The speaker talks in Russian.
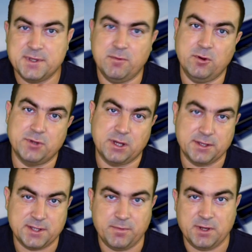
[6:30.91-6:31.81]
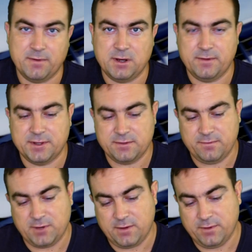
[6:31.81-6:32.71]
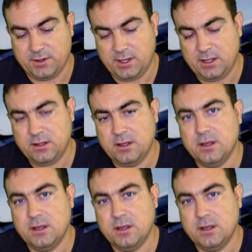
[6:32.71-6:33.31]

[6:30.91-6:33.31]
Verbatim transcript: Самолет радостно переваливается в правый крен,